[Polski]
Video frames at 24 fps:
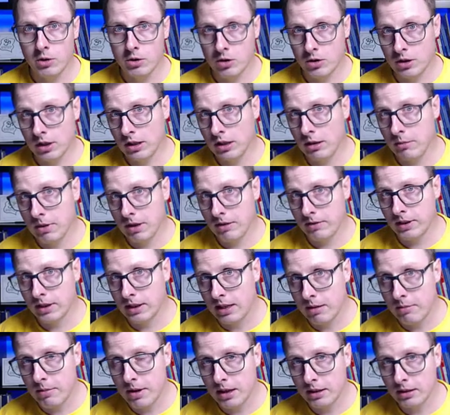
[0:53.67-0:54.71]
o co tak naprawdę
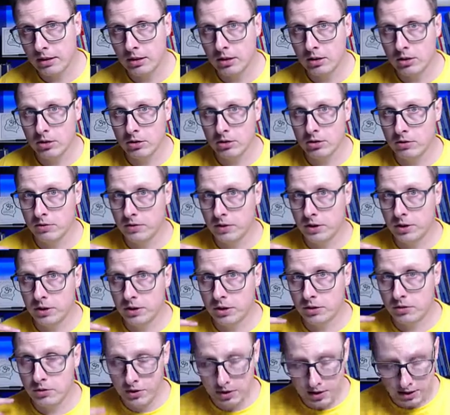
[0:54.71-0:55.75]
kaman, tylko dowiecie
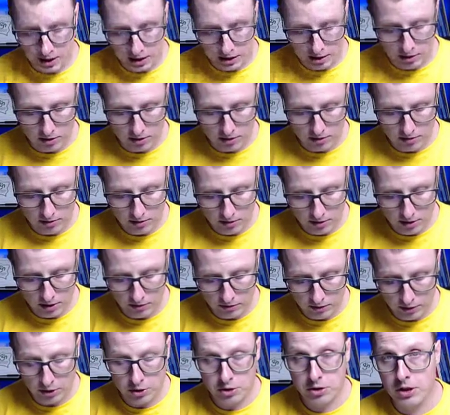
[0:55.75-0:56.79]
się wszystkiego, co
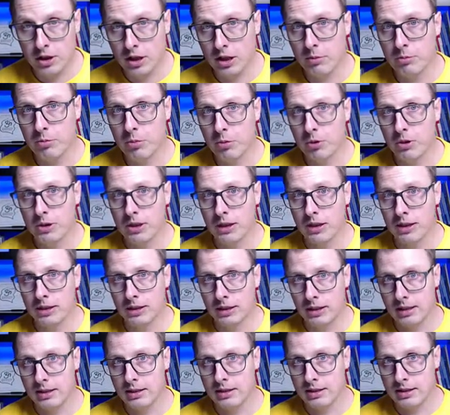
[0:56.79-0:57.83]
w tych czterech
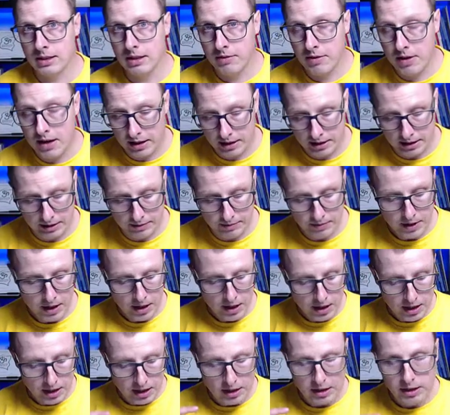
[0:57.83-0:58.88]
punktach jest zawarte.
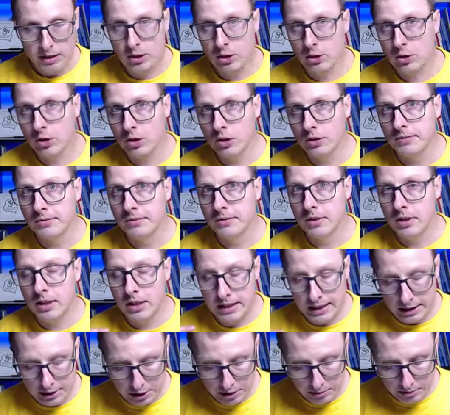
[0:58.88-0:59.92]
No to
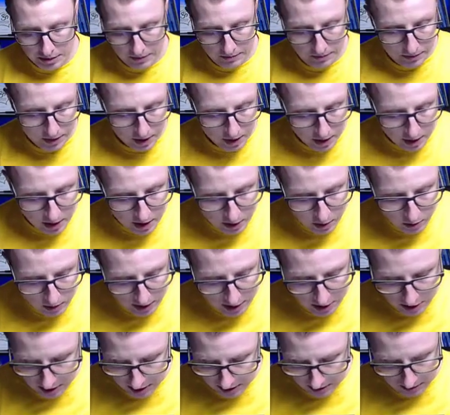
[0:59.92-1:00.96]
lecimy.
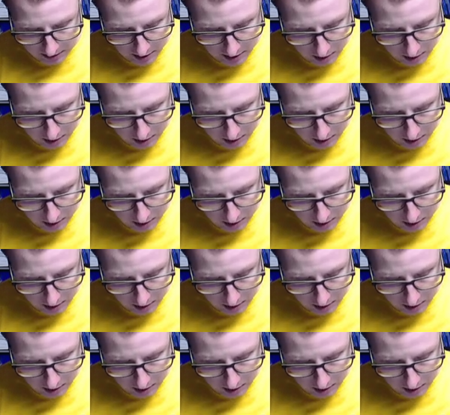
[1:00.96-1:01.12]
Słuchajcie,